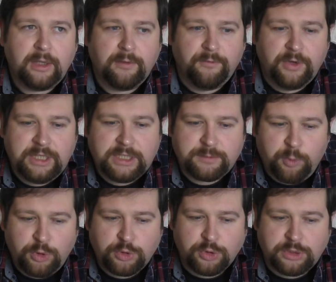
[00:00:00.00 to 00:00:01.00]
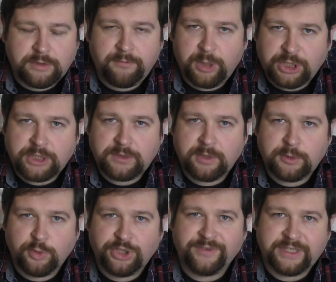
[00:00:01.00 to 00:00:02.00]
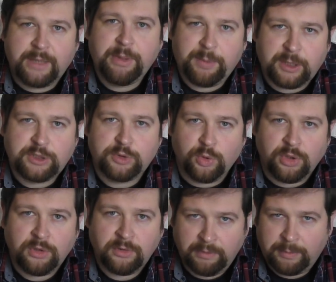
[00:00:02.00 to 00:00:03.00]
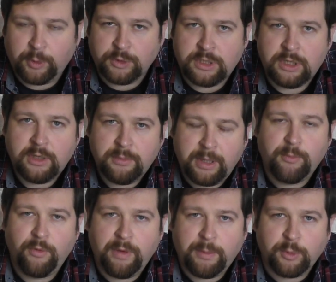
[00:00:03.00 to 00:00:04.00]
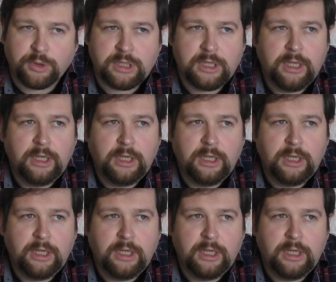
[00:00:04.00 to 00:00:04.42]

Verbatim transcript: Вы не используете в большинстве случаев самый простой вопрос, прямой вопрос.